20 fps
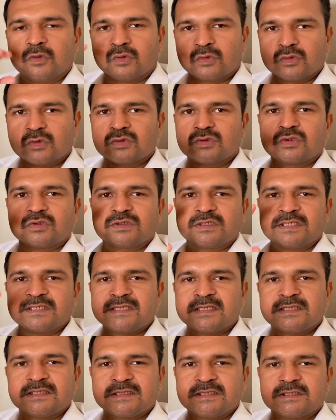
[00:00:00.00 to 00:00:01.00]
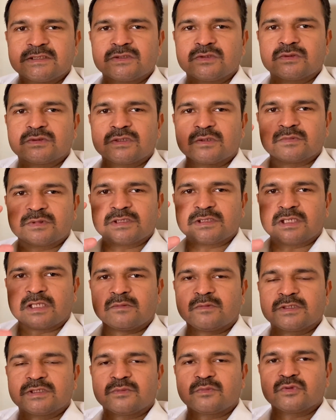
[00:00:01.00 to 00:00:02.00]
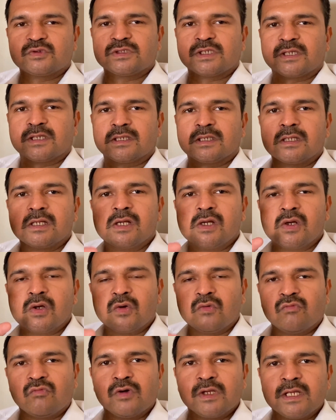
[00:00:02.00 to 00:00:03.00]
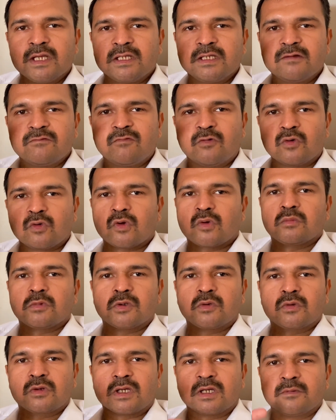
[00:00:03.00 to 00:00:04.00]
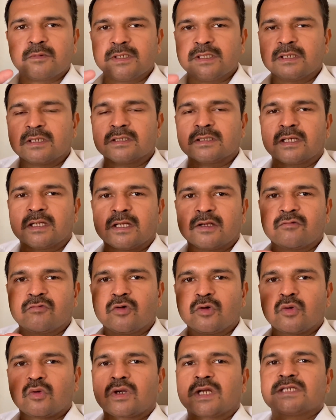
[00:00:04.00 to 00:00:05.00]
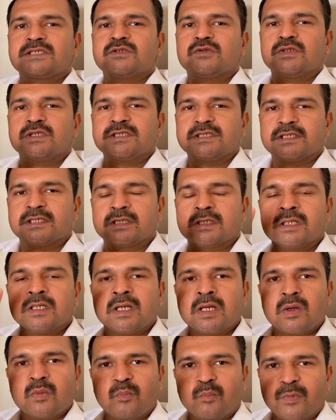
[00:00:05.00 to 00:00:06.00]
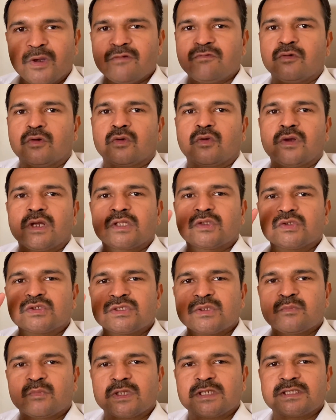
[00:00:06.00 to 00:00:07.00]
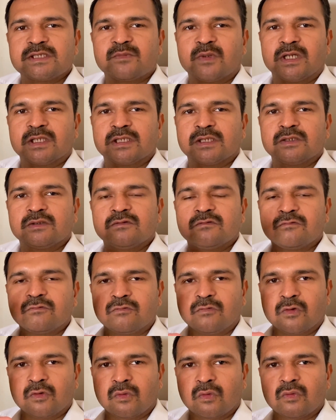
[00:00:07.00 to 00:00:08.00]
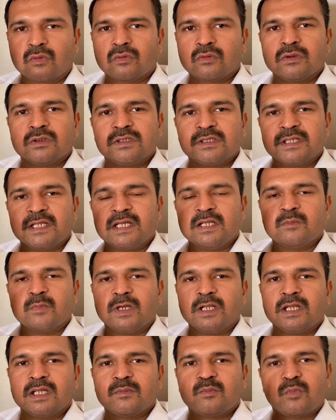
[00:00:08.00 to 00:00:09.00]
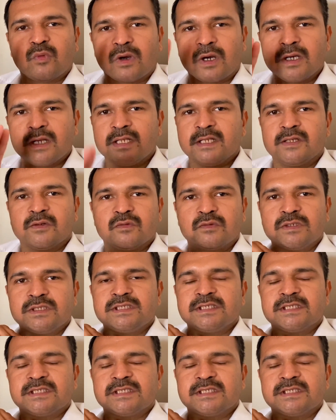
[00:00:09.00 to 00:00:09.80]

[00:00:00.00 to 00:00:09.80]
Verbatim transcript: और दोस्तों तीसरी चीज़ जो सबसे ज़्यादा बच्चे पूछ रहे हैं वो ये कि फ़ोटो अपलोड करने में दिक्कत आ रही है फ़ोटो कैसी होनी चाहिए भाई फ़ोटो एक तो सिंपल सी बात है फ़ोटो तीन महीने पुरानी नहीं होनी